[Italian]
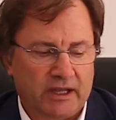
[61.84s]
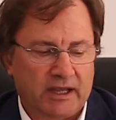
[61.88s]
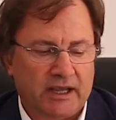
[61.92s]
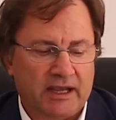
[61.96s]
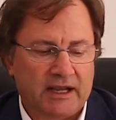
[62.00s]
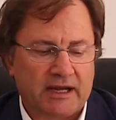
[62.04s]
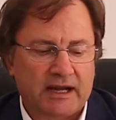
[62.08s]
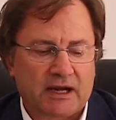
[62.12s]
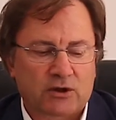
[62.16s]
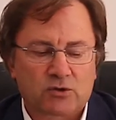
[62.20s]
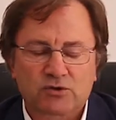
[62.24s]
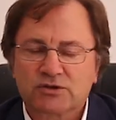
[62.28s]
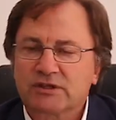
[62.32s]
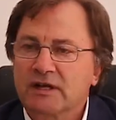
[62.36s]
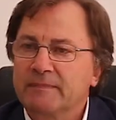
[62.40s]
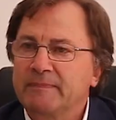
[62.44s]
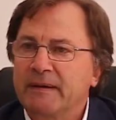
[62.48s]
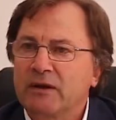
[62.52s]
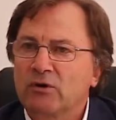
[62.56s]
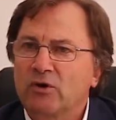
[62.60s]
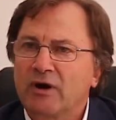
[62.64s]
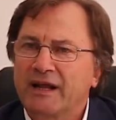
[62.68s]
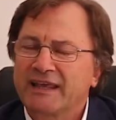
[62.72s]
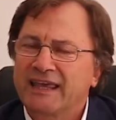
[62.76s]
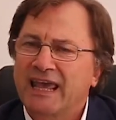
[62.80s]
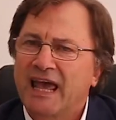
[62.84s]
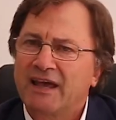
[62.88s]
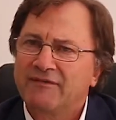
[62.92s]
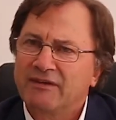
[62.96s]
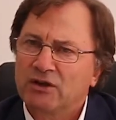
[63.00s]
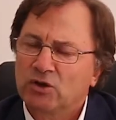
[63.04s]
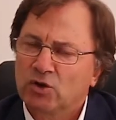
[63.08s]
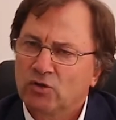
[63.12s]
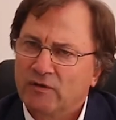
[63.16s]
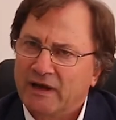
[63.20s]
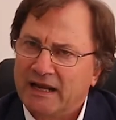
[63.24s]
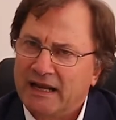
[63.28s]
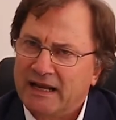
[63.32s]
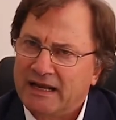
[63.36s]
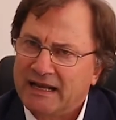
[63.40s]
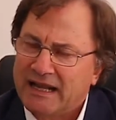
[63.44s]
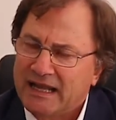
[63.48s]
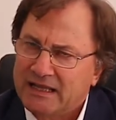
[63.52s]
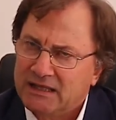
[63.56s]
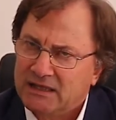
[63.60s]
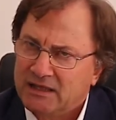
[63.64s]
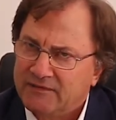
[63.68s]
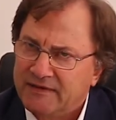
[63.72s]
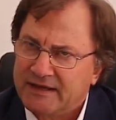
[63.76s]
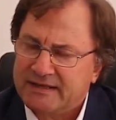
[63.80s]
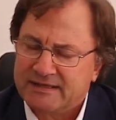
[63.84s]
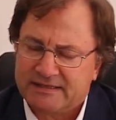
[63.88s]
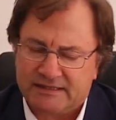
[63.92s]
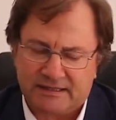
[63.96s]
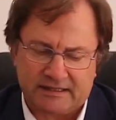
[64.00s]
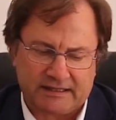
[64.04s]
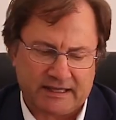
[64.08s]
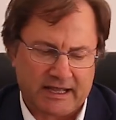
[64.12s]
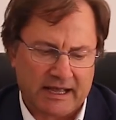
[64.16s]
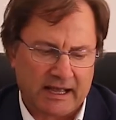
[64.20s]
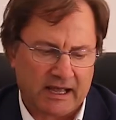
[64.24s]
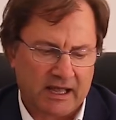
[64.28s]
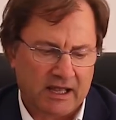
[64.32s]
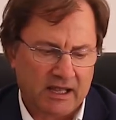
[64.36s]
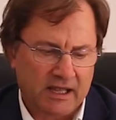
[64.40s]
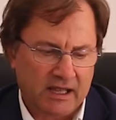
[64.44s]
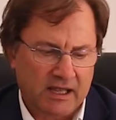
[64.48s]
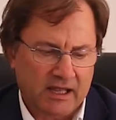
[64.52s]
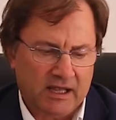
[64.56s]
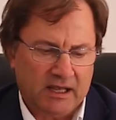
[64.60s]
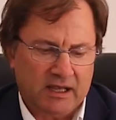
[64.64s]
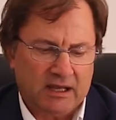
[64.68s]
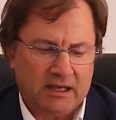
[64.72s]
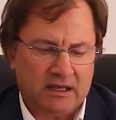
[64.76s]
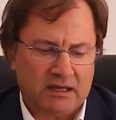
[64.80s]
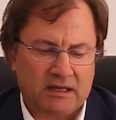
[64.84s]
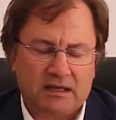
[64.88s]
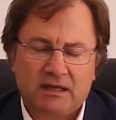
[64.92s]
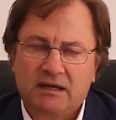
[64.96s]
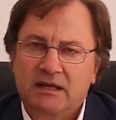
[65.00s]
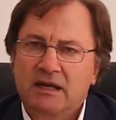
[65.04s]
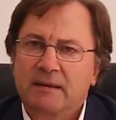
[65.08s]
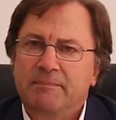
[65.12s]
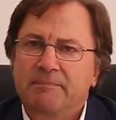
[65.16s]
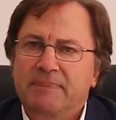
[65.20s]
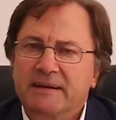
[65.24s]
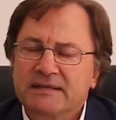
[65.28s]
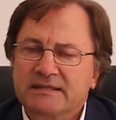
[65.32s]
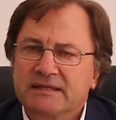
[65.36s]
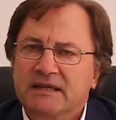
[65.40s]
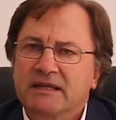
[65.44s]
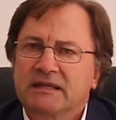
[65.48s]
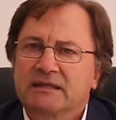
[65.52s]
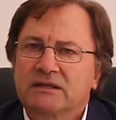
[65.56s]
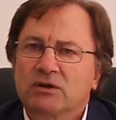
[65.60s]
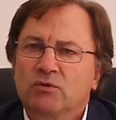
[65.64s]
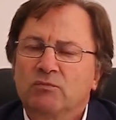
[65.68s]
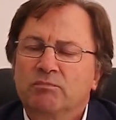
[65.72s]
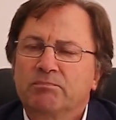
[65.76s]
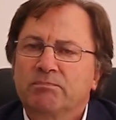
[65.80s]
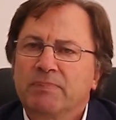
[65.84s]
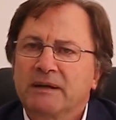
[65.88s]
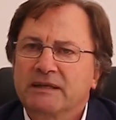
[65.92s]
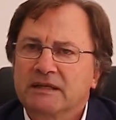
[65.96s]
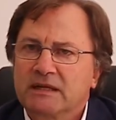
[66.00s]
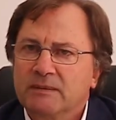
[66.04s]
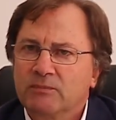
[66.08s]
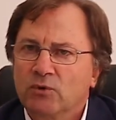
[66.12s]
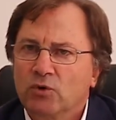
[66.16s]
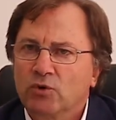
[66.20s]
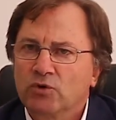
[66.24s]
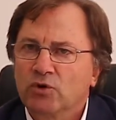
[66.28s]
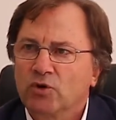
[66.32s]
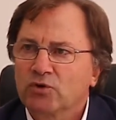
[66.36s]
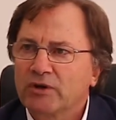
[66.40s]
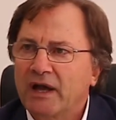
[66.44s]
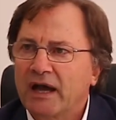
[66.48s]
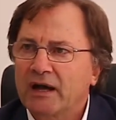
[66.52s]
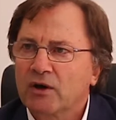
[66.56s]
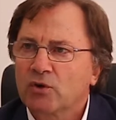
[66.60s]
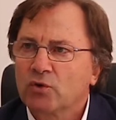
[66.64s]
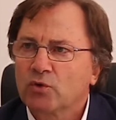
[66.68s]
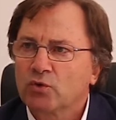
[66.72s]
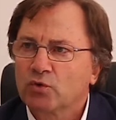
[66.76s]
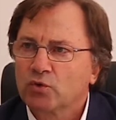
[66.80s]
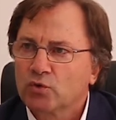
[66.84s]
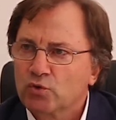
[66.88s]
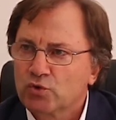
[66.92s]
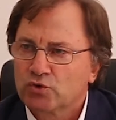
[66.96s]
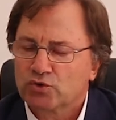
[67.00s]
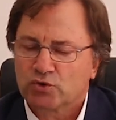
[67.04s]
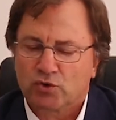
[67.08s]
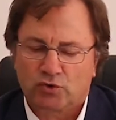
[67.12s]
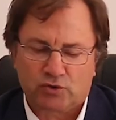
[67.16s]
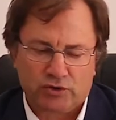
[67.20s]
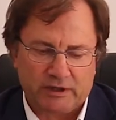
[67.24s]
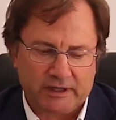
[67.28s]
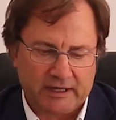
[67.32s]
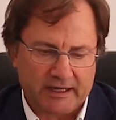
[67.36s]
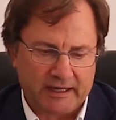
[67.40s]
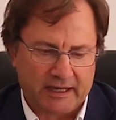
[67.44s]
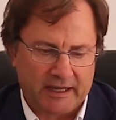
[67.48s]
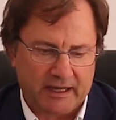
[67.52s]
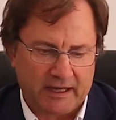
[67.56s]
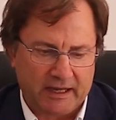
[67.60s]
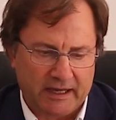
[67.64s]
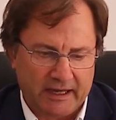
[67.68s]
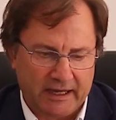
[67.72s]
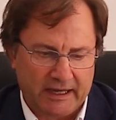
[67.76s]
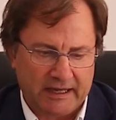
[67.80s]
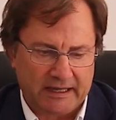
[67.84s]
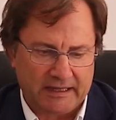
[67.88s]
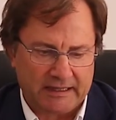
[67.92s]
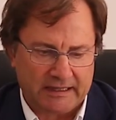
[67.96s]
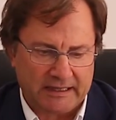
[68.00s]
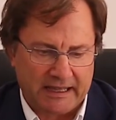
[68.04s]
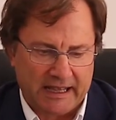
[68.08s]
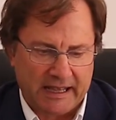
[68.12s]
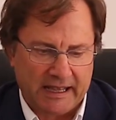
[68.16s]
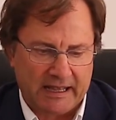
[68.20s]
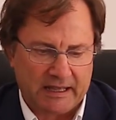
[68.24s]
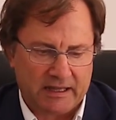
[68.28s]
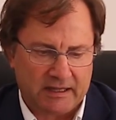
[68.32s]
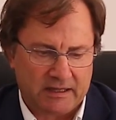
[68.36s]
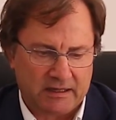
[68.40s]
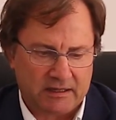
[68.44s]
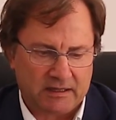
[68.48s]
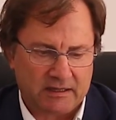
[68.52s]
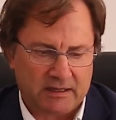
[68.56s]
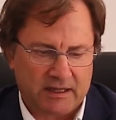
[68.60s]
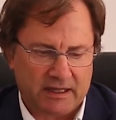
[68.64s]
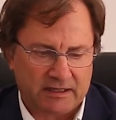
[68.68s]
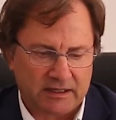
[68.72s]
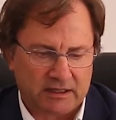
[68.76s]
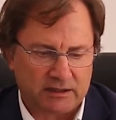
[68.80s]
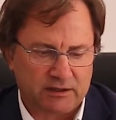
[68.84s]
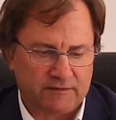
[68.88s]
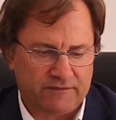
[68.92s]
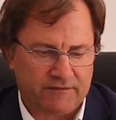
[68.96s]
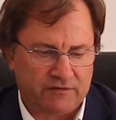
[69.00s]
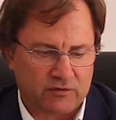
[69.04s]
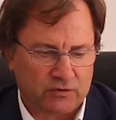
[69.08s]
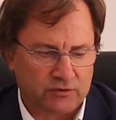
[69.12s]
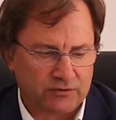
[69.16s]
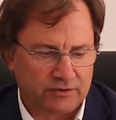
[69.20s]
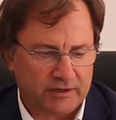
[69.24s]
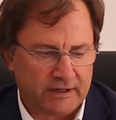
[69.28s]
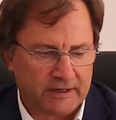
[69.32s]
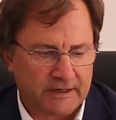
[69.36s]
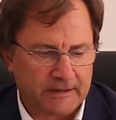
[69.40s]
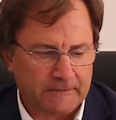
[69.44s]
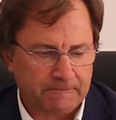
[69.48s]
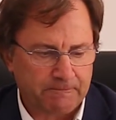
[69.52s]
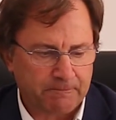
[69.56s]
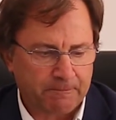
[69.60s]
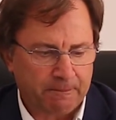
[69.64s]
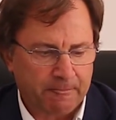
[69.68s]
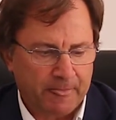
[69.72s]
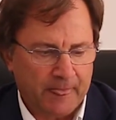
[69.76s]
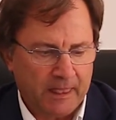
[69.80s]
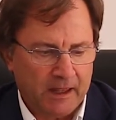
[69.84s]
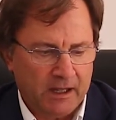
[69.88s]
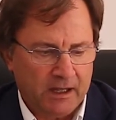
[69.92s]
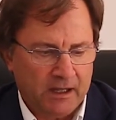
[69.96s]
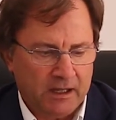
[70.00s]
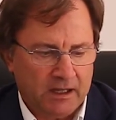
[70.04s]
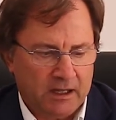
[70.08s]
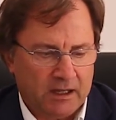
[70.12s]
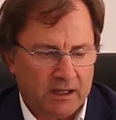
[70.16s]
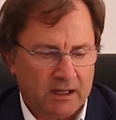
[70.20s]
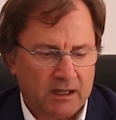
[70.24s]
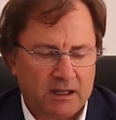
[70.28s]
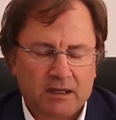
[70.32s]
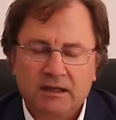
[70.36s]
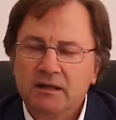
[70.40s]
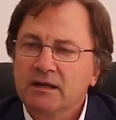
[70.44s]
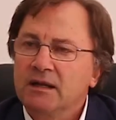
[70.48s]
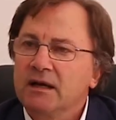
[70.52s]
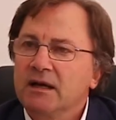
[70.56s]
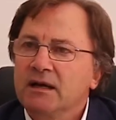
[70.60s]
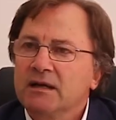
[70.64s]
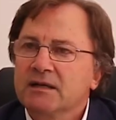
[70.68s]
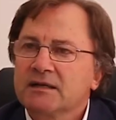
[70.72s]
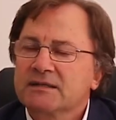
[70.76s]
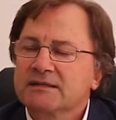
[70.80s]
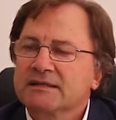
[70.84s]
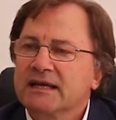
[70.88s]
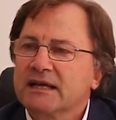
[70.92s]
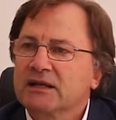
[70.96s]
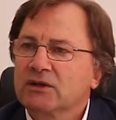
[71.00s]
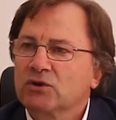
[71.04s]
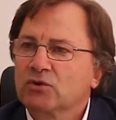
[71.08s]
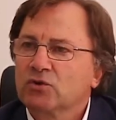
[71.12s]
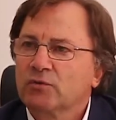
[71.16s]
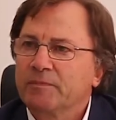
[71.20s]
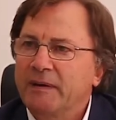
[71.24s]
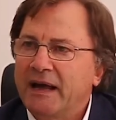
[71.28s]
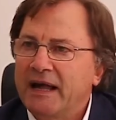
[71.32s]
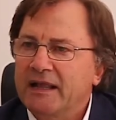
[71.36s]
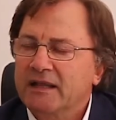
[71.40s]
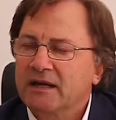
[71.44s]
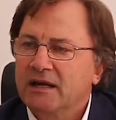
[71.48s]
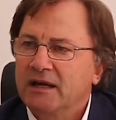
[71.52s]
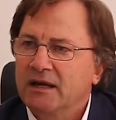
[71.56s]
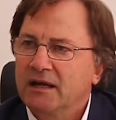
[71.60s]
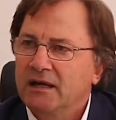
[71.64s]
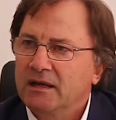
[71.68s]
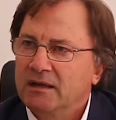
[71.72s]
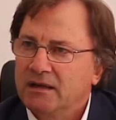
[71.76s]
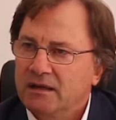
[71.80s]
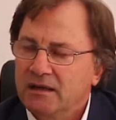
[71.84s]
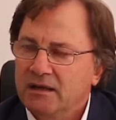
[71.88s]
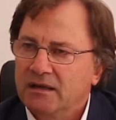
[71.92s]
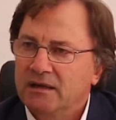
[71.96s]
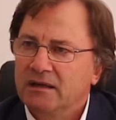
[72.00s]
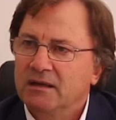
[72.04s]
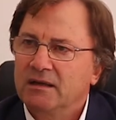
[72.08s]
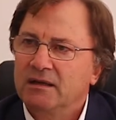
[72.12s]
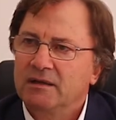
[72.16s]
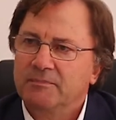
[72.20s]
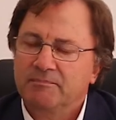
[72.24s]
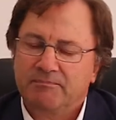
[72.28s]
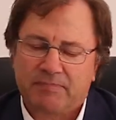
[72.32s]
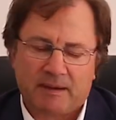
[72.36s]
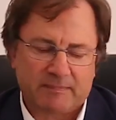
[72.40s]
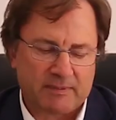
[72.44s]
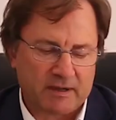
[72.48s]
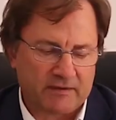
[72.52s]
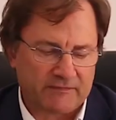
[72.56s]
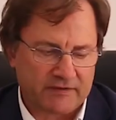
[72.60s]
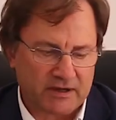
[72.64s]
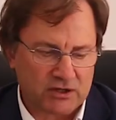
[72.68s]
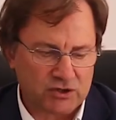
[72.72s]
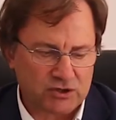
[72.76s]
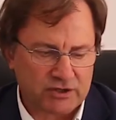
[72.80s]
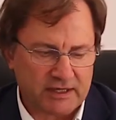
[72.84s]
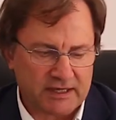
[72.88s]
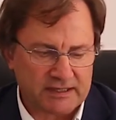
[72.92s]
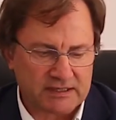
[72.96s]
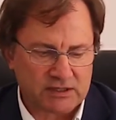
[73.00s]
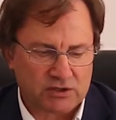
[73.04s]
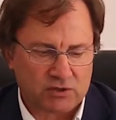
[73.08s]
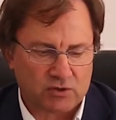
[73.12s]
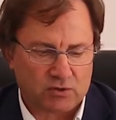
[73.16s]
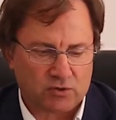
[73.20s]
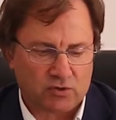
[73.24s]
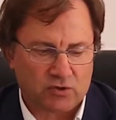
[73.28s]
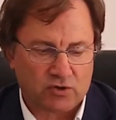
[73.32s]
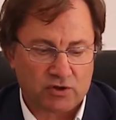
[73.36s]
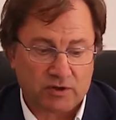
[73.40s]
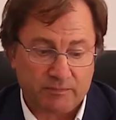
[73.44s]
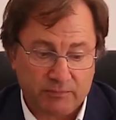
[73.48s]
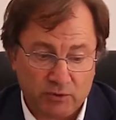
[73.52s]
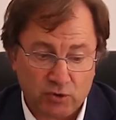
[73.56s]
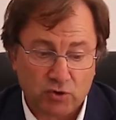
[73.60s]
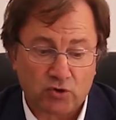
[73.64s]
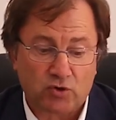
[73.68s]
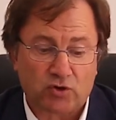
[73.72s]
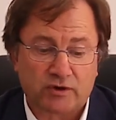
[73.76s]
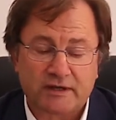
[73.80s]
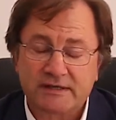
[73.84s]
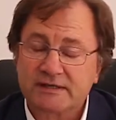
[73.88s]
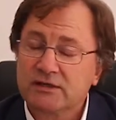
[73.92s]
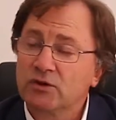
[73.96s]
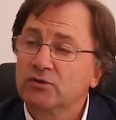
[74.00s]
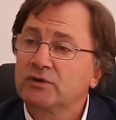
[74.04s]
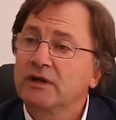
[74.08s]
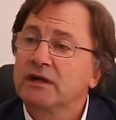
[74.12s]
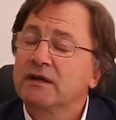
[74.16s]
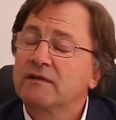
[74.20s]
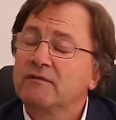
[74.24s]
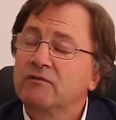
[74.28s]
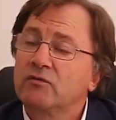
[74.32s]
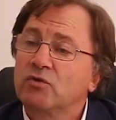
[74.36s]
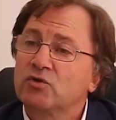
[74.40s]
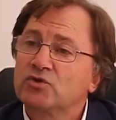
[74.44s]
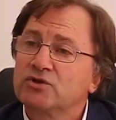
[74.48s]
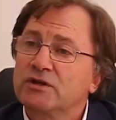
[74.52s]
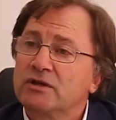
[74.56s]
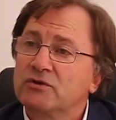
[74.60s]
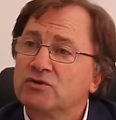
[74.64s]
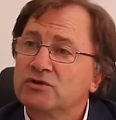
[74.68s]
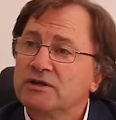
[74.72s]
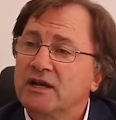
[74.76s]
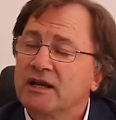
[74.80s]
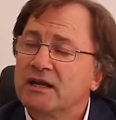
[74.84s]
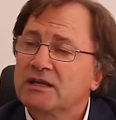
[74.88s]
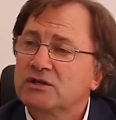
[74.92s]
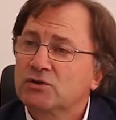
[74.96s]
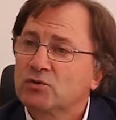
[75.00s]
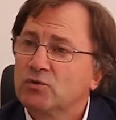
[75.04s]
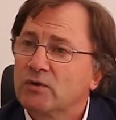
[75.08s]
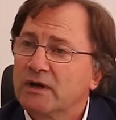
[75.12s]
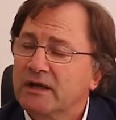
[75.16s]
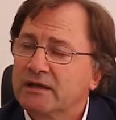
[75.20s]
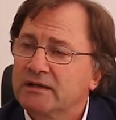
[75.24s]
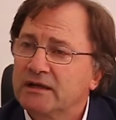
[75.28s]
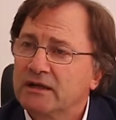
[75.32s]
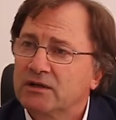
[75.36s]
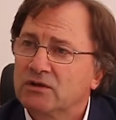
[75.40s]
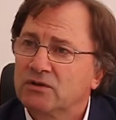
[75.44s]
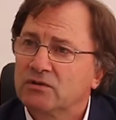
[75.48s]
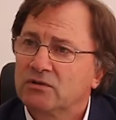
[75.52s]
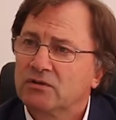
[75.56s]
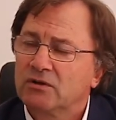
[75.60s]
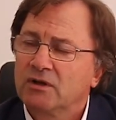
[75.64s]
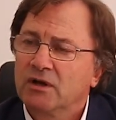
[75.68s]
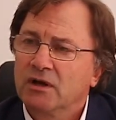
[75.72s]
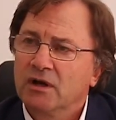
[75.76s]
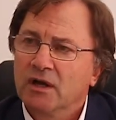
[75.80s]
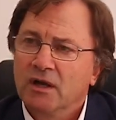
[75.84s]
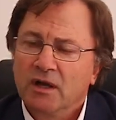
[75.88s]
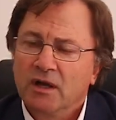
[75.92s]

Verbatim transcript: è la nostra parola chiave, dove la diversità eh, rappresenta un patrimonio da custodire e da, eh, e da diffondere. Eh, il Santo Padre eh, Papa Francesco, in più di un'occasione, rivolgendosi alla scuola, ha detto